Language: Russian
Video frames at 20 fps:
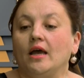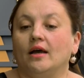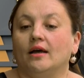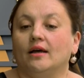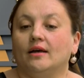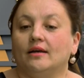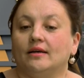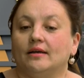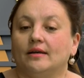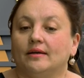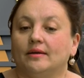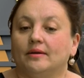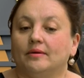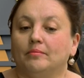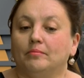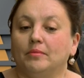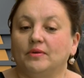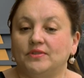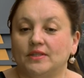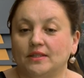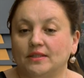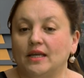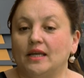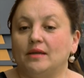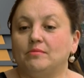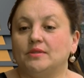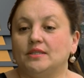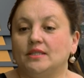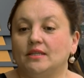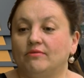а, мы всегда
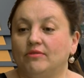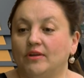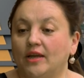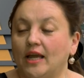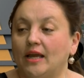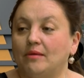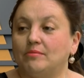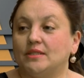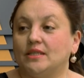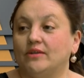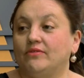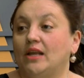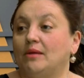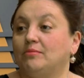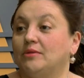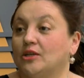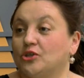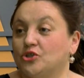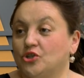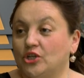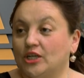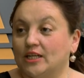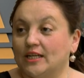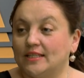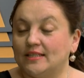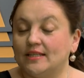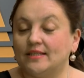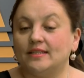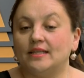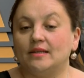им заявляем, заявляем также их
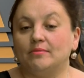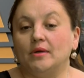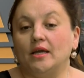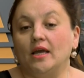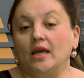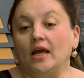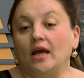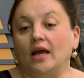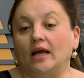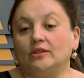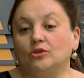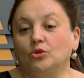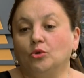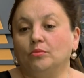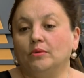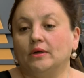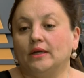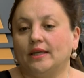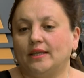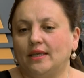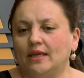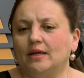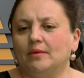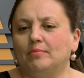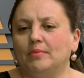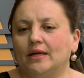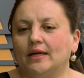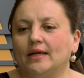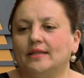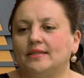родителям о том,
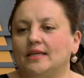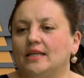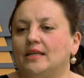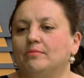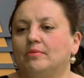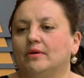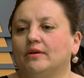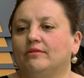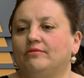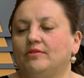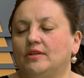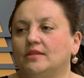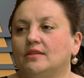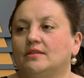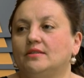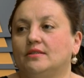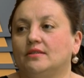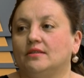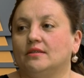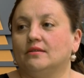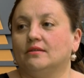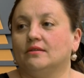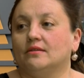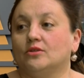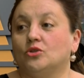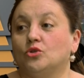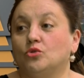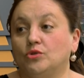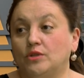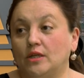каких мы хотели бы видеть
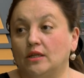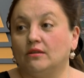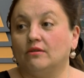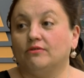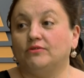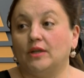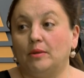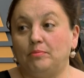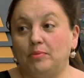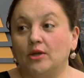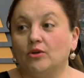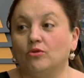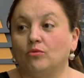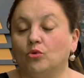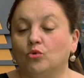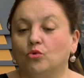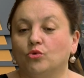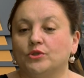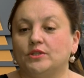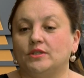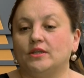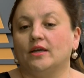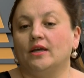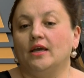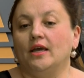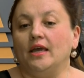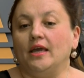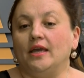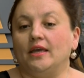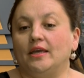э, студентов на первом курсе.
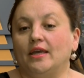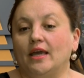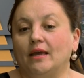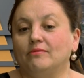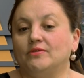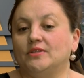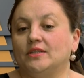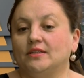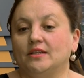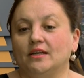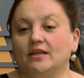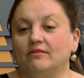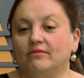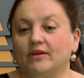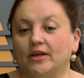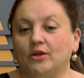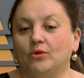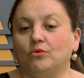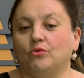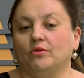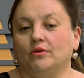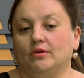И я им всегда говорю,